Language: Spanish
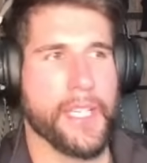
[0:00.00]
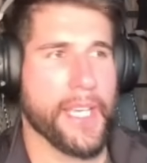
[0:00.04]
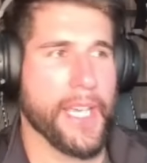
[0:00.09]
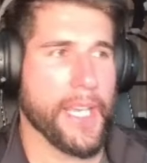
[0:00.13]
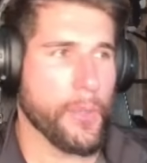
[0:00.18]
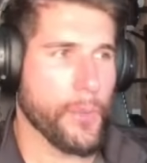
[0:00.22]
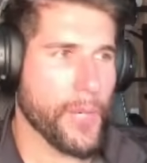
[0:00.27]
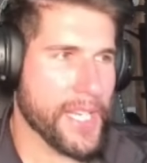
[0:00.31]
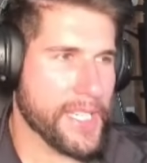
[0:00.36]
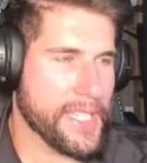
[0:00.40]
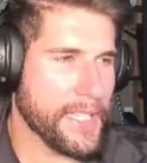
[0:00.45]

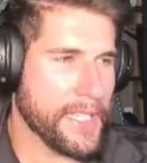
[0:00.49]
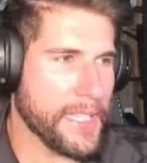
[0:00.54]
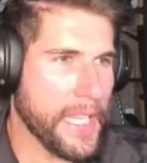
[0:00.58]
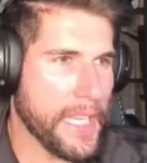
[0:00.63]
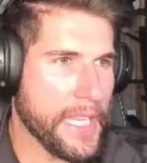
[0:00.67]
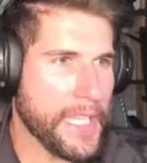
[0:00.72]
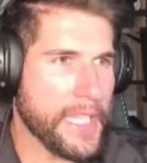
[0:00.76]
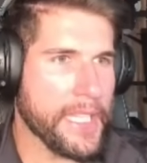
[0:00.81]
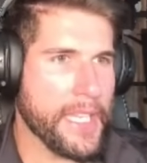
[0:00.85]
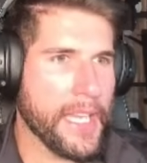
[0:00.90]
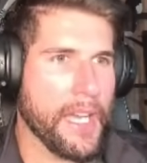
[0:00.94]
En una
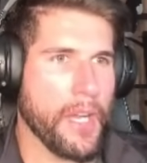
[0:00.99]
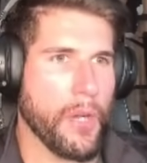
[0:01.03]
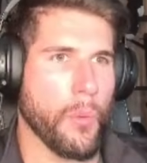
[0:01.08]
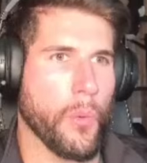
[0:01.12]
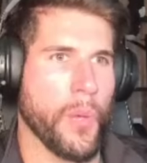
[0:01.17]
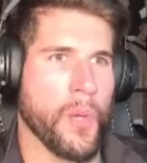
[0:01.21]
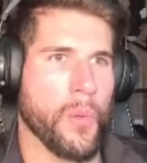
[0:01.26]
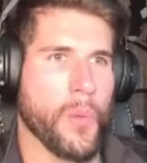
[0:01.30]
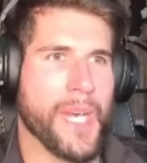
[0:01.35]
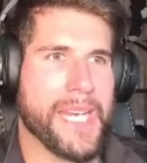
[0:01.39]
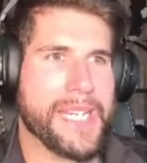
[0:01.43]
sentadilla
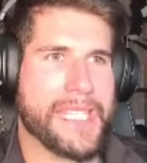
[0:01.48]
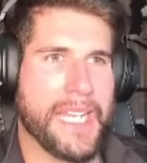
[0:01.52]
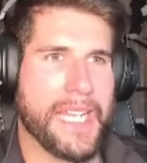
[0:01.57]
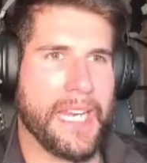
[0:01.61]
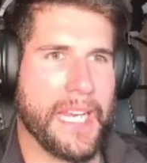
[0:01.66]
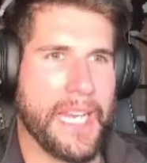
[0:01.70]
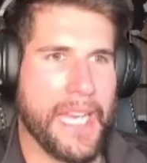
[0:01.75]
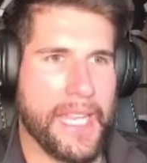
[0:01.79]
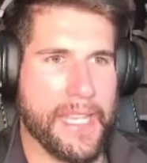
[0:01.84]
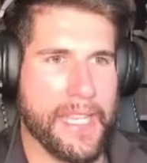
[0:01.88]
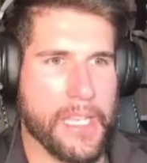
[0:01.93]
o en una
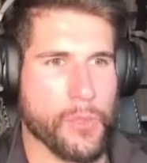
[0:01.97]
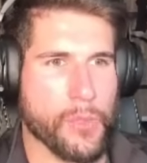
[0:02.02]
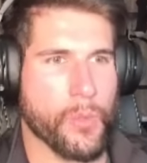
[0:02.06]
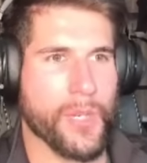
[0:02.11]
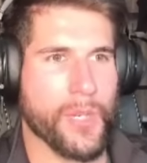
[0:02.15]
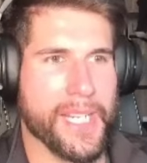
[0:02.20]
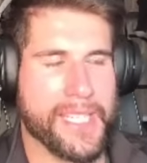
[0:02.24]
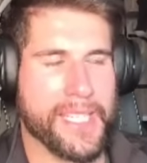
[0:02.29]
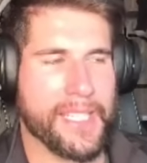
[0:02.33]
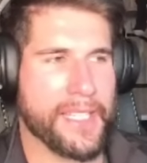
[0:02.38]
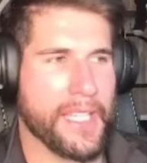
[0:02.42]
estancada o
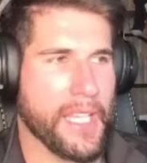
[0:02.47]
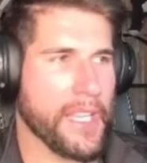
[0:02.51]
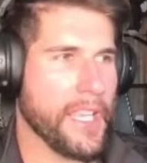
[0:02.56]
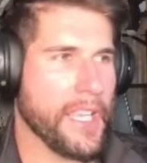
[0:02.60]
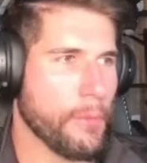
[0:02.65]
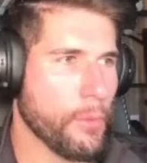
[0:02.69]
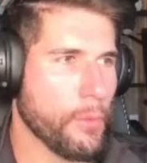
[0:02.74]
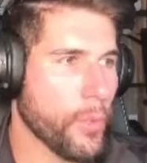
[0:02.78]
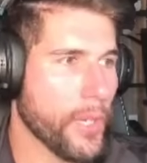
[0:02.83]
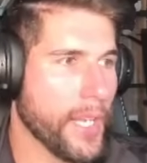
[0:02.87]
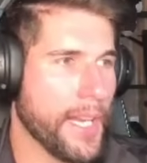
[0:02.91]
una
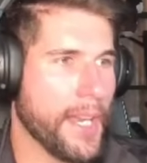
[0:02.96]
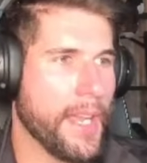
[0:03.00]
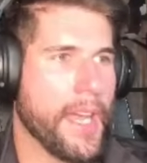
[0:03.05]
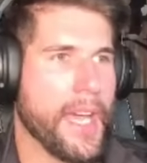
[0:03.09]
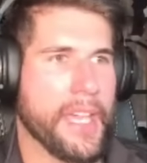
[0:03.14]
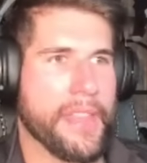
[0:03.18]
sentadilla búlgara,